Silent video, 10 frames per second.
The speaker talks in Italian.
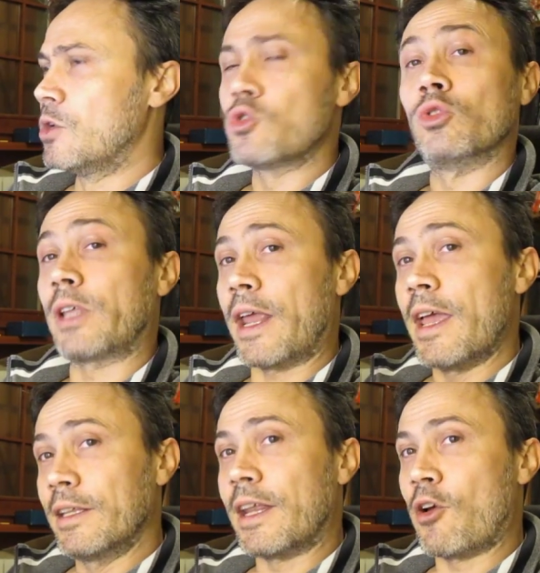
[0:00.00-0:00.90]
Sono
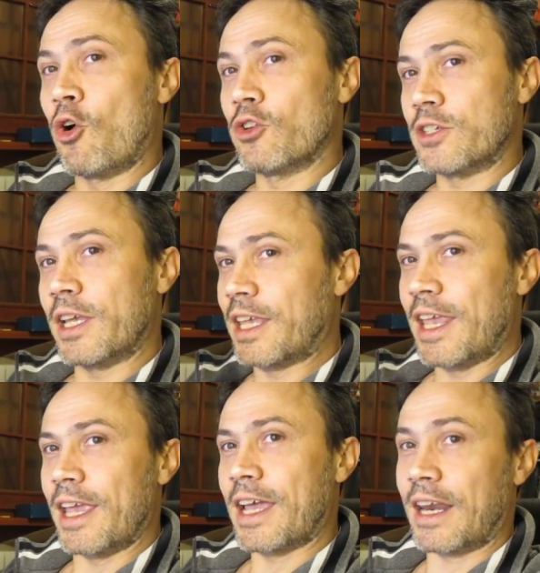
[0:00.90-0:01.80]
tre, tre cose
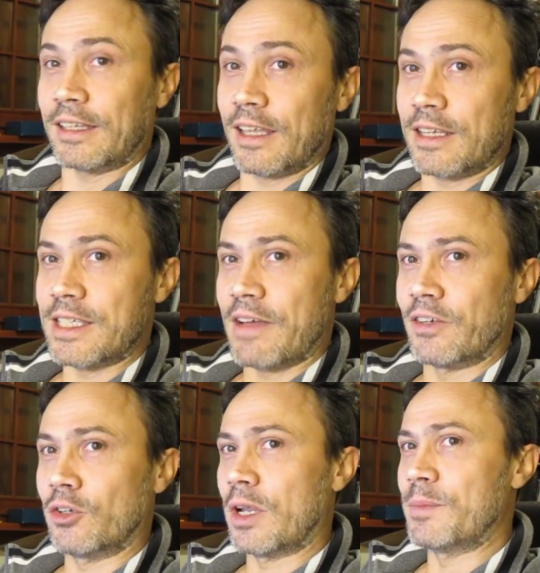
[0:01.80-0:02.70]
che
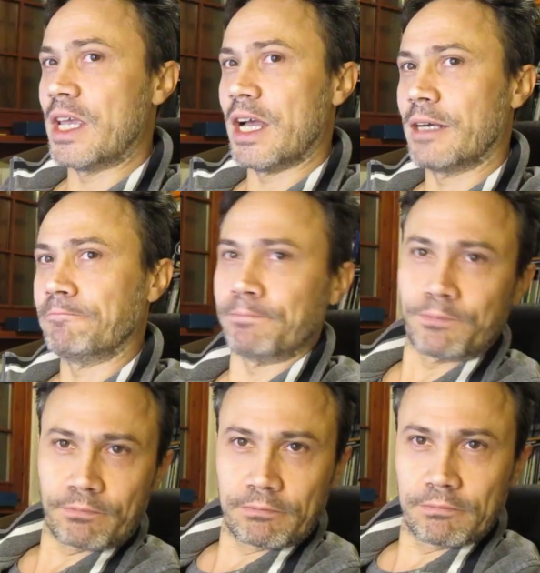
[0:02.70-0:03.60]
caratterizzavano la mia
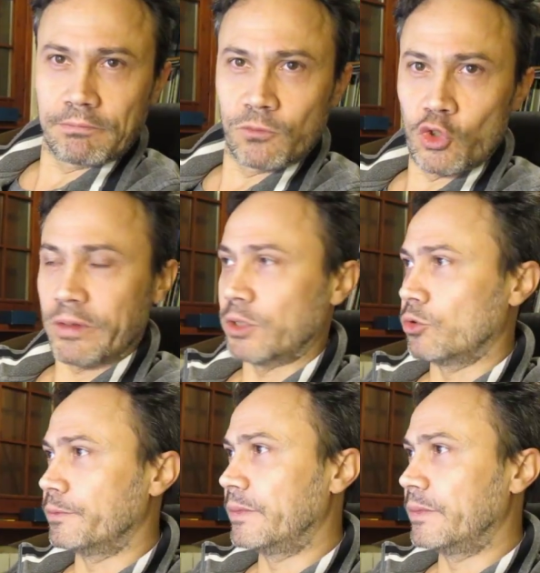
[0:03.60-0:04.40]
gioventù